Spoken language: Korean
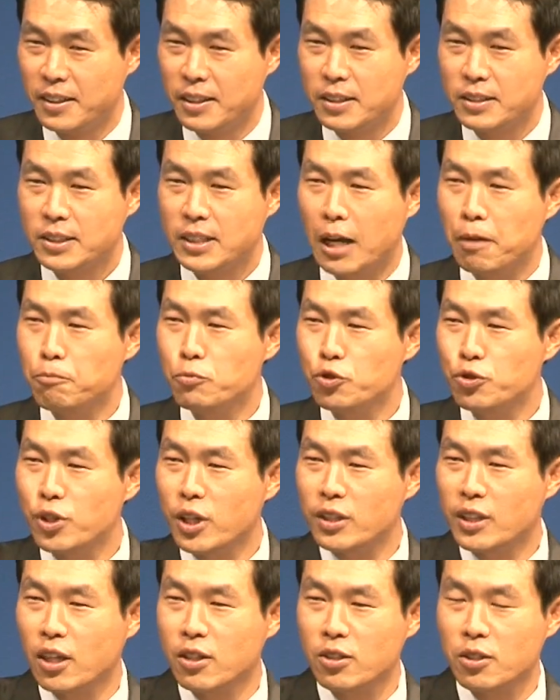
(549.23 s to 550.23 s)

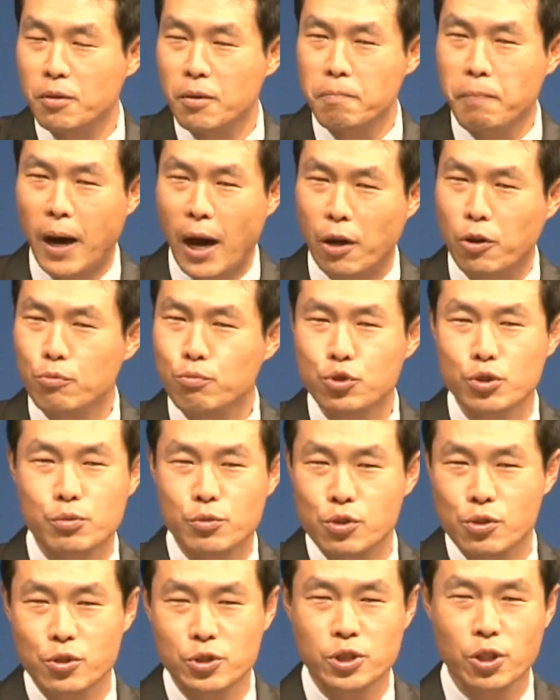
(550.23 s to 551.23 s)
삼수했다 그러면 바로 무릎
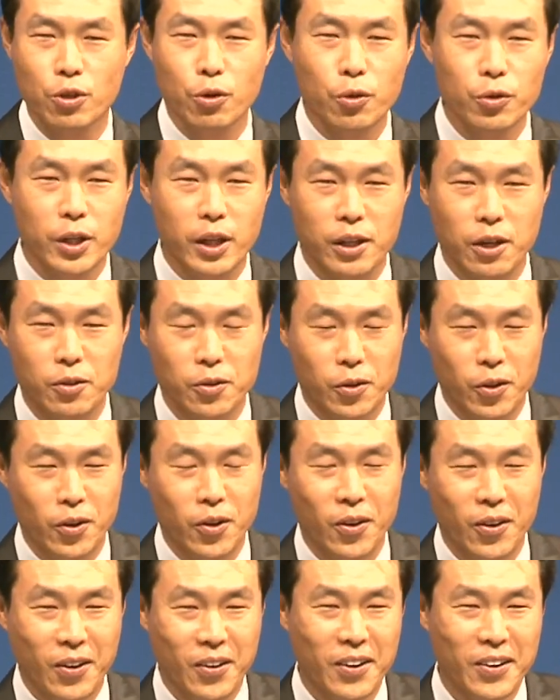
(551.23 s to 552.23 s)
꿇고 청혼하라고.
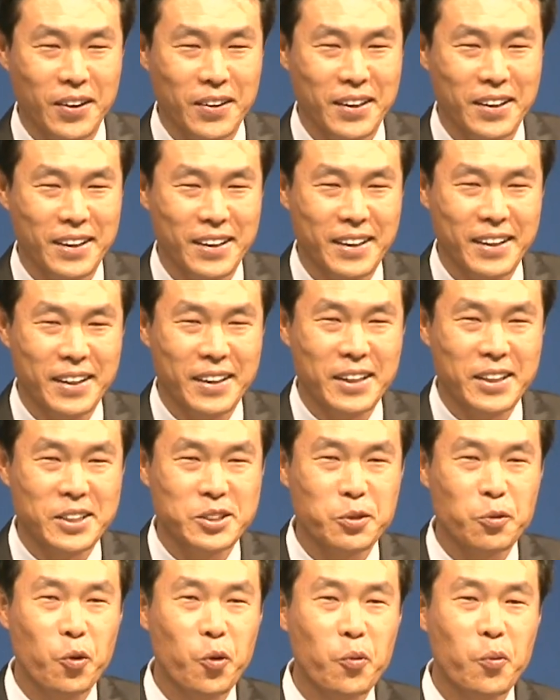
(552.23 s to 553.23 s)

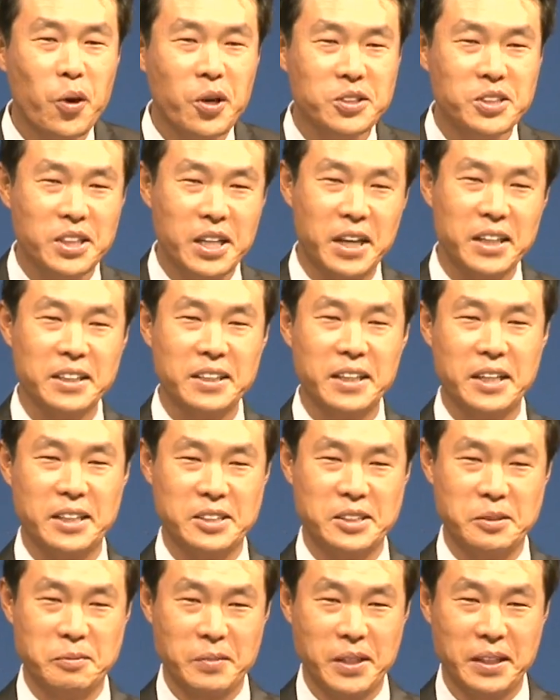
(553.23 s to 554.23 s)
좀 오버해서 이야기를
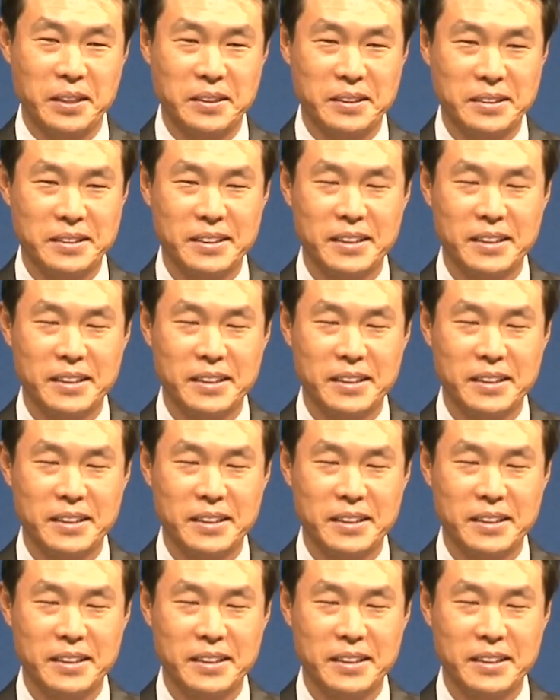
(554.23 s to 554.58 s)
했지만